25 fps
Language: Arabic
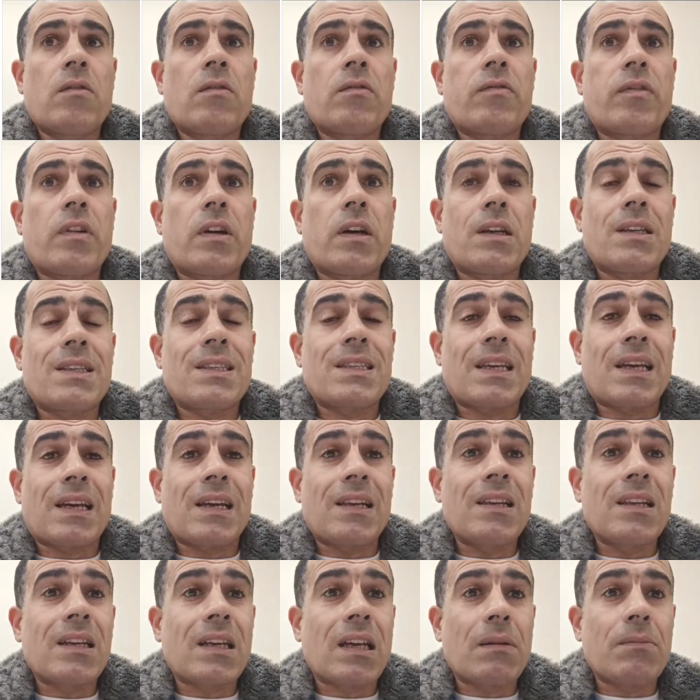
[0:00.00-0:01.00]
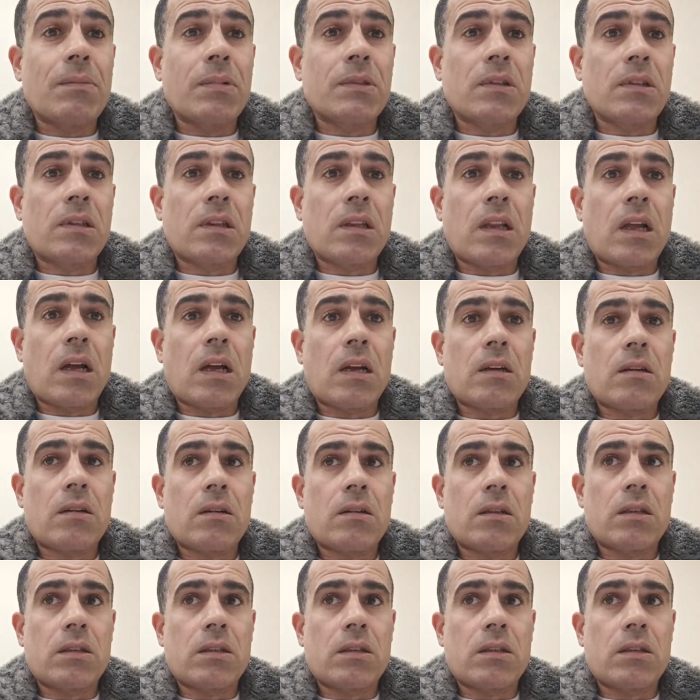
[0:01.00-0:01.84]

فالزغل كانت بتطلع